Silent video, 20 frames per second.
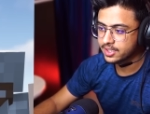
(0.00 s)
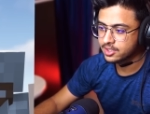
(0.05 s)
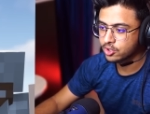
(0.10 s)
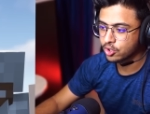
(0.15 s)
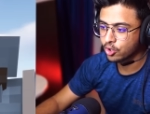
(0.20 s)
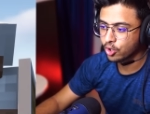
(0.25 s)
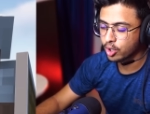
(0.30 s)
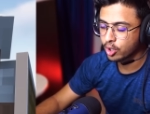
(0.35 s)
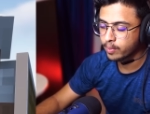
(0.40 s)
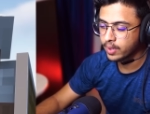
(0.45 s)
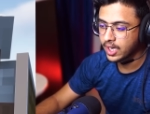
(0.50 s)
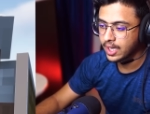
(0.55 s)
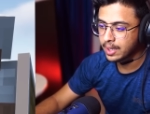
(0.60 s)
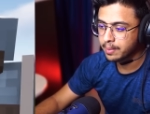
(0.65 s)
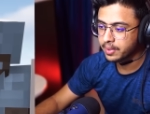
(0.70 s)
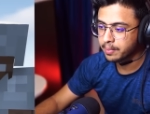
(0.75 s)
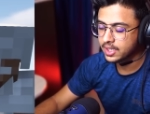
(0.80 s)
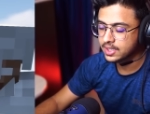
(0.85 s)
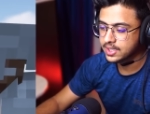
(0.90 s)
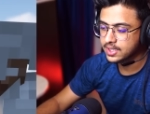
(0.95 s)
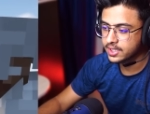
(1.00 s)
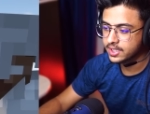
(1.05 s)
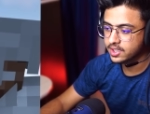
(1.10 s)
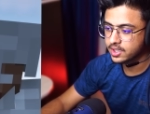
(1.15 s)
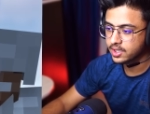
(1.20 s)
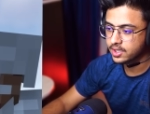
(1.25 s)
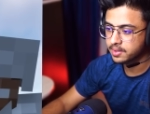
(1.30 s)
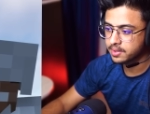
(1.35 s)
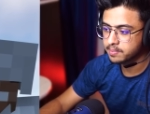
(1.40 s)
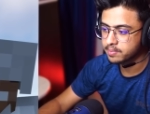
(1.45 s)
इस नॉर्मल आर्मर के साथ
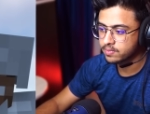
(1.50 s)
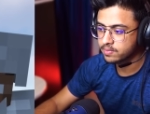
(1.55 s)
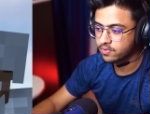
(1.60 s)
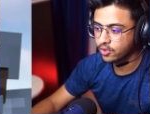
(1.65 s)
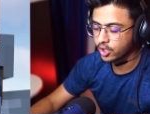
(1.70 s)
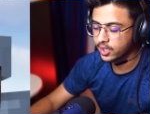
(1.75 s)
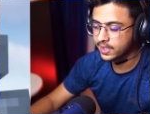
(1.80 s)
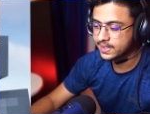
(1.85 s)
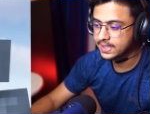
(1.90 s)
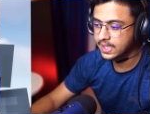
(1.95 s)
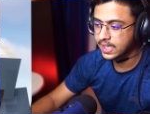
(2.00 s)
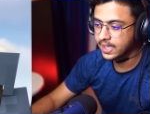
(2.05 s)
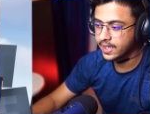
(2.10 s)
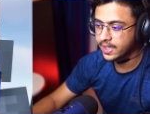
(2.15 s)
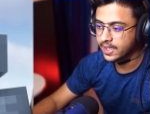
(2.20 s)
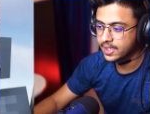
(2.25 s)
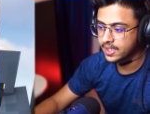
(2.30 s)
बॉर्डन से लड़ना